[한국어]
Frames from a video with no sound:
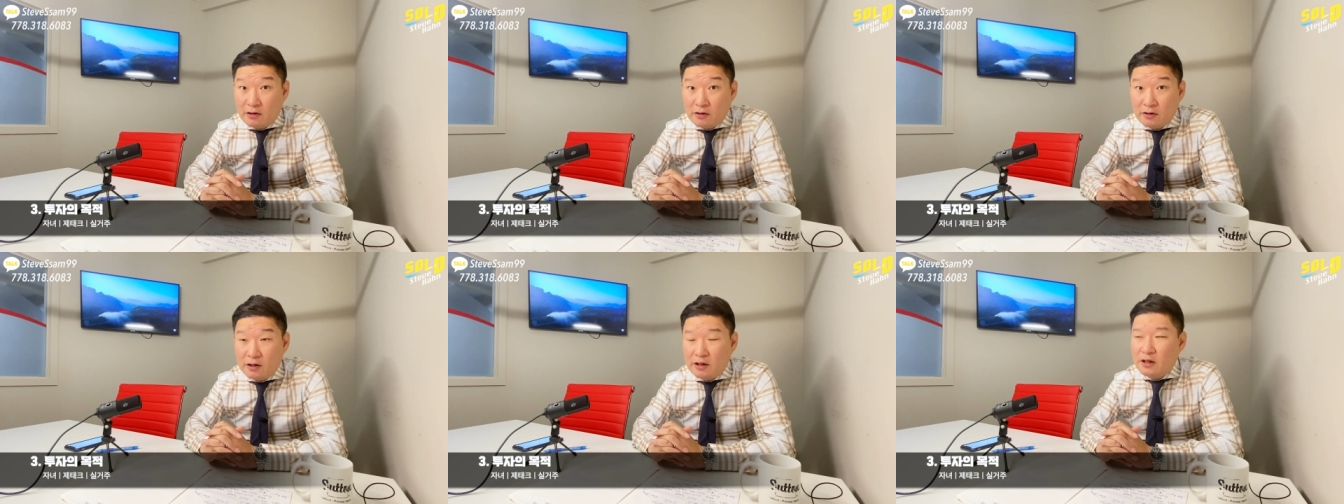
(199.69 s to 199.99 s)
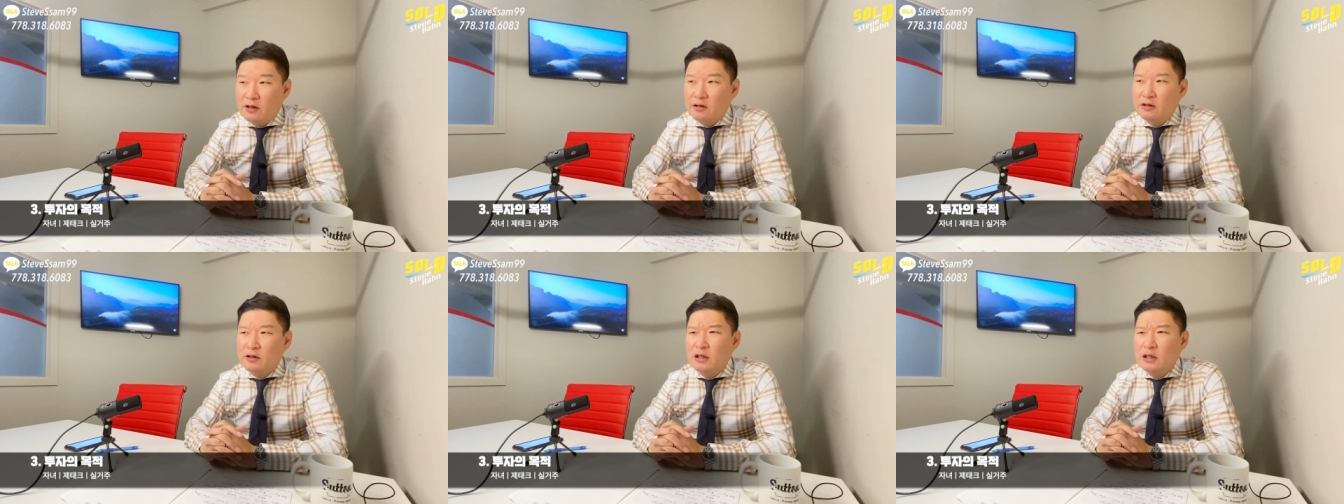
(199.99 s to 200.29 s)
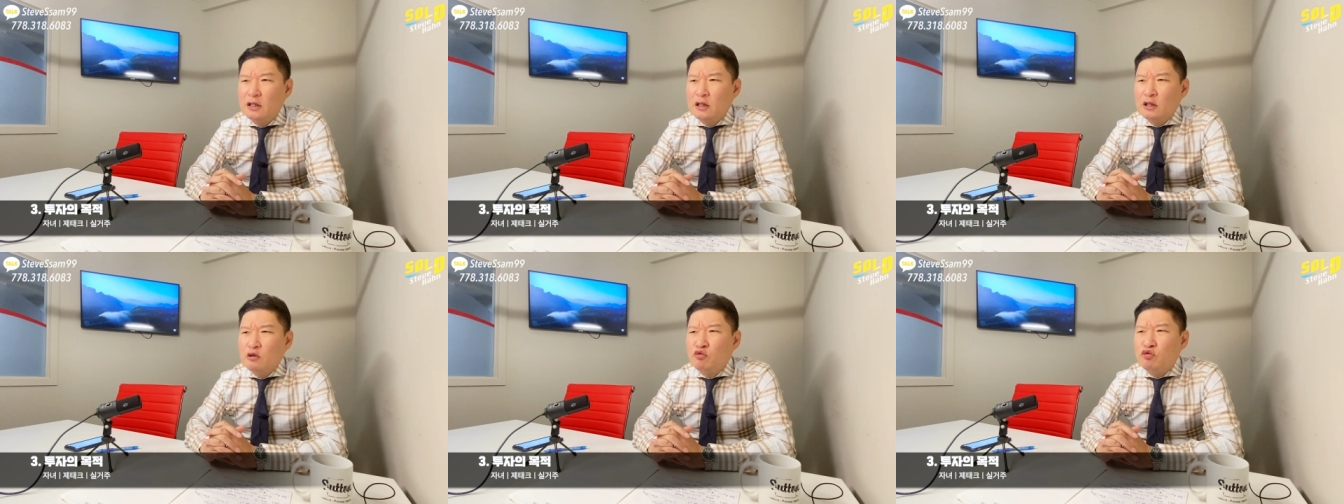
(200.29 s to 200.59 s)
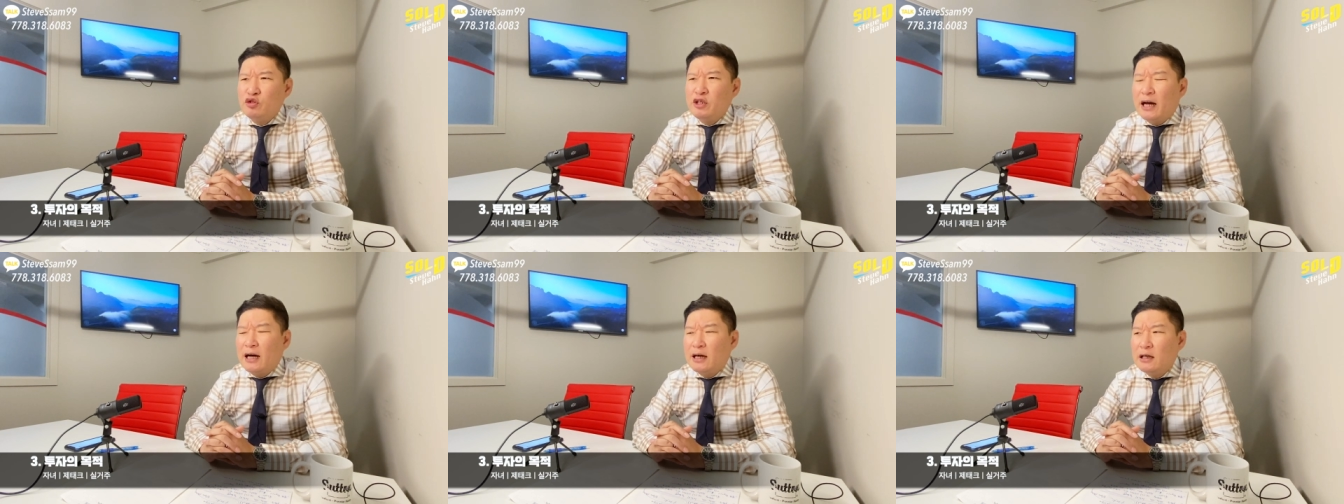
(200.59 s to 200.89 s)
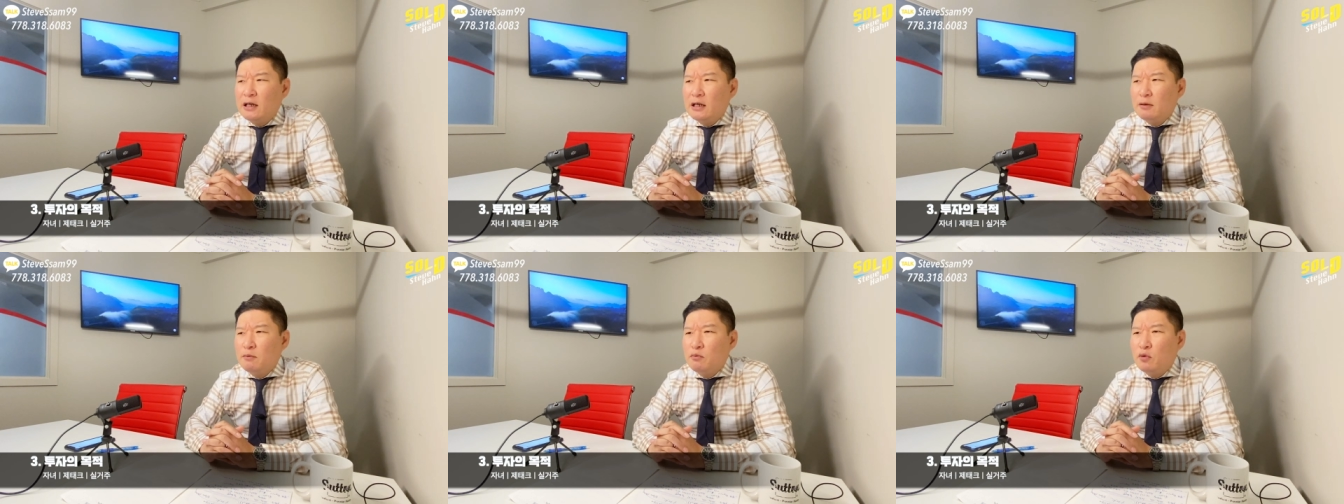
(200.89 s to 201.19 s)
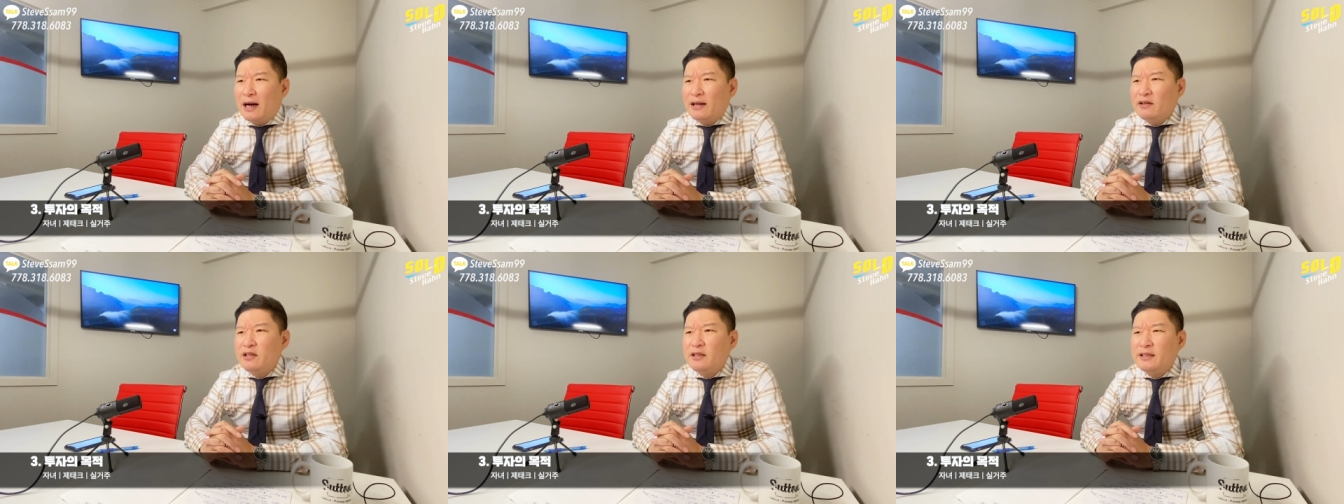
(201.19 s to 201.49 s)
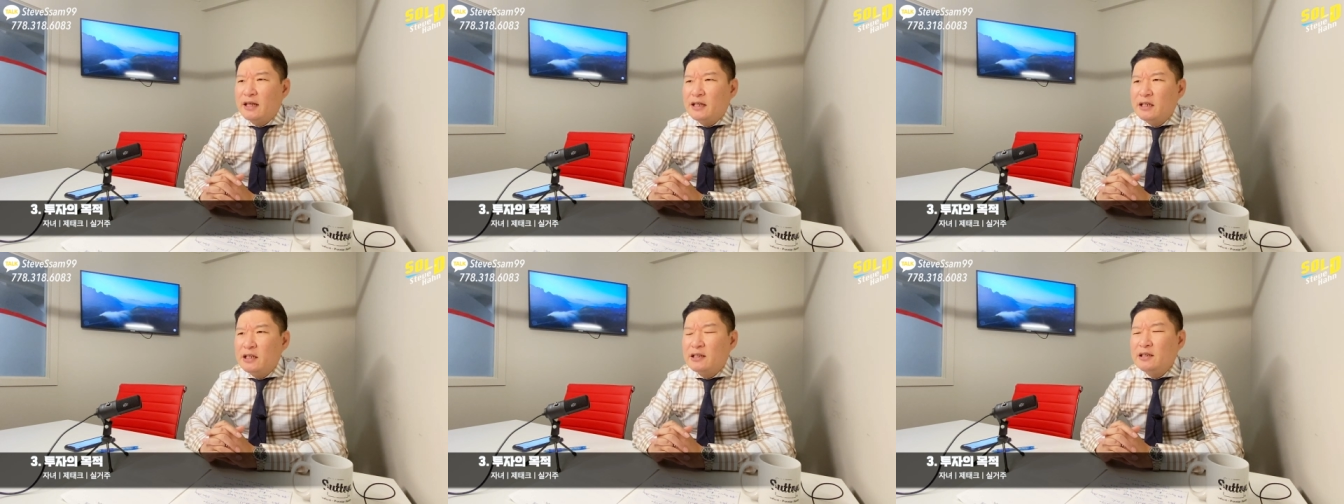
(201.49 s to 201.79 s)
그러니까는 우리 아, 뭐 아들
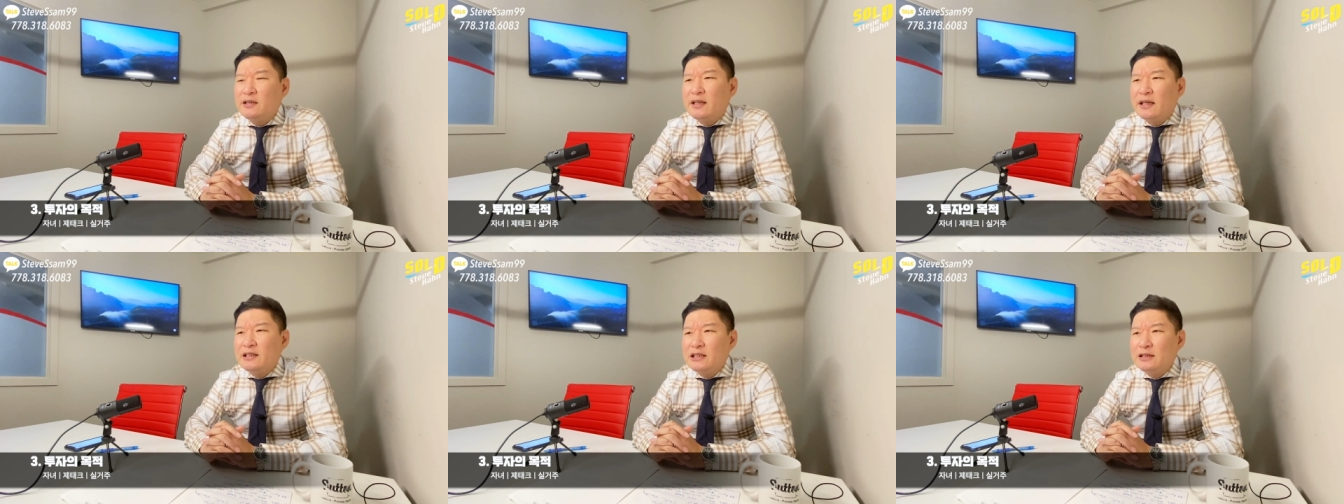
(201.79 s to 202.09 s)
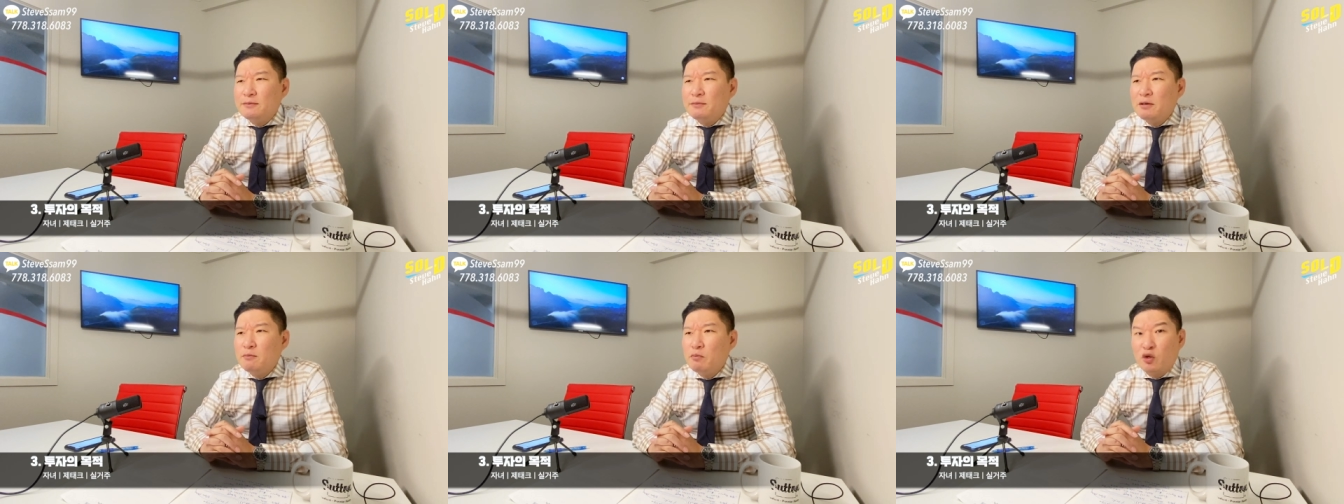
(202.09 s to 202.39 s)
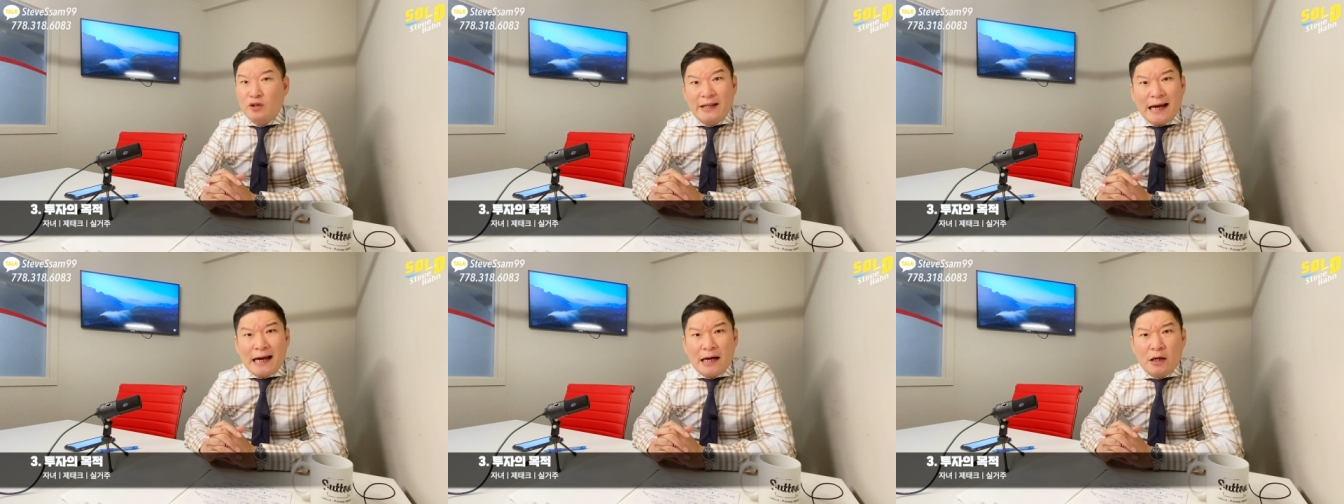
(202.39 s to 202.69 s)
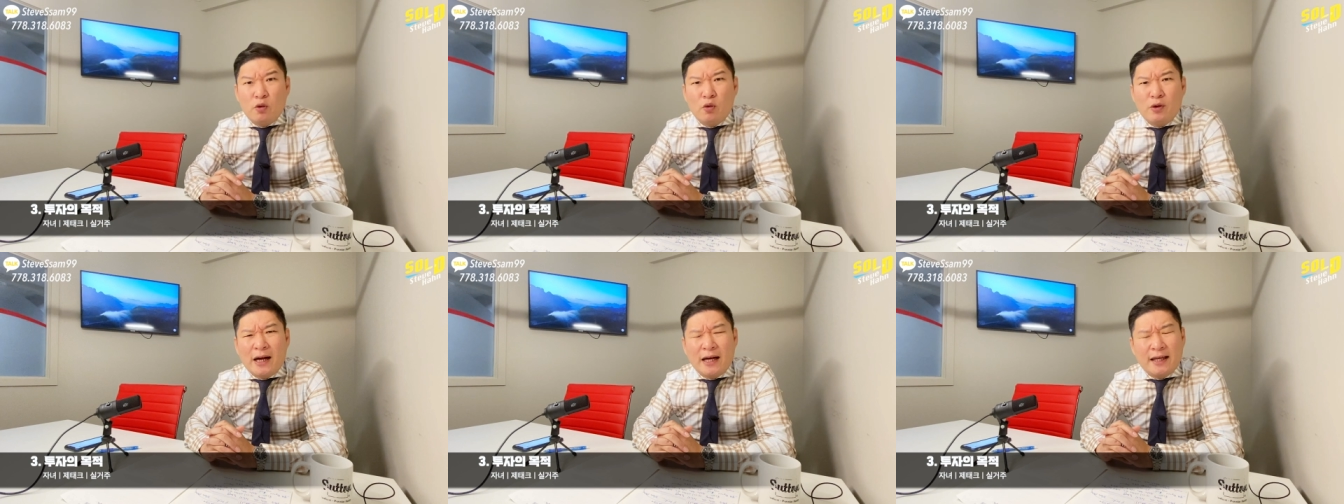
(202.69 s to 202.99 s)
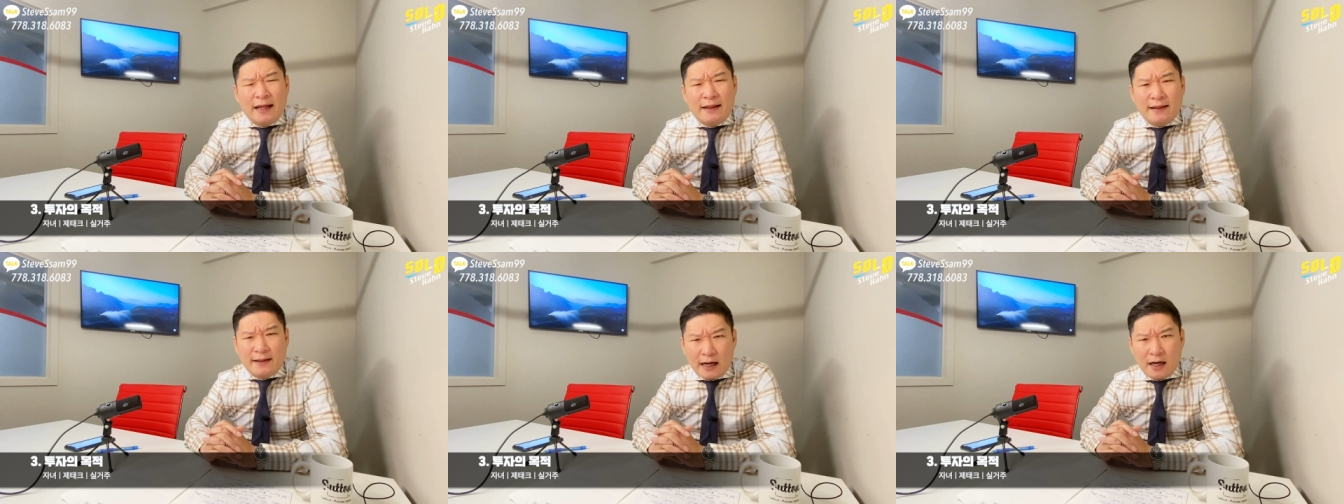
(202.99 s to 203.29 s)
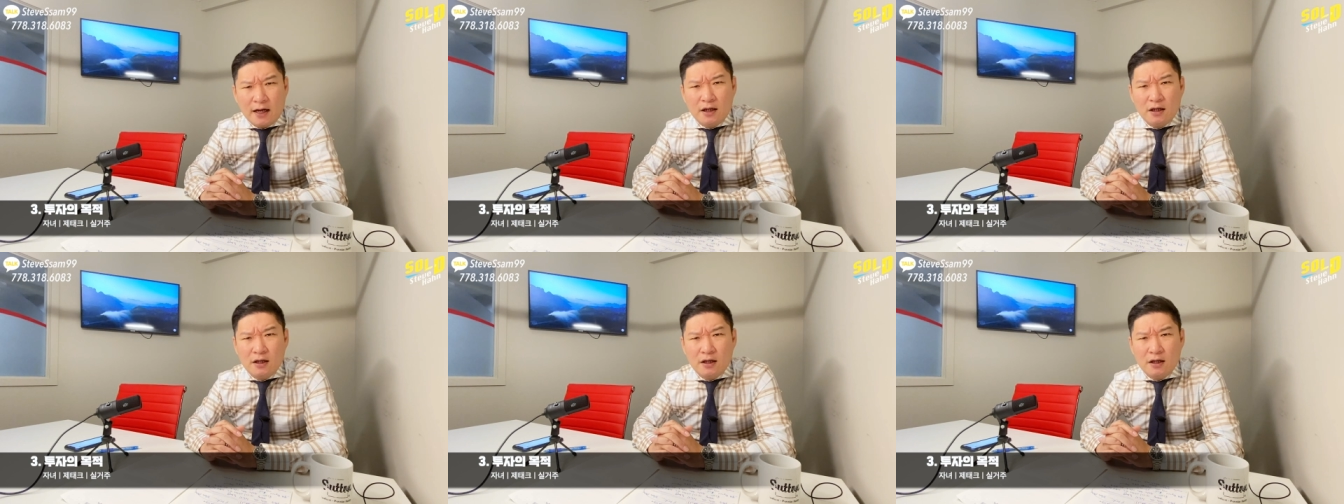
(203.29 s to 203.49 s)
딸이 그때쯤에뭐 대학교 갔겠다.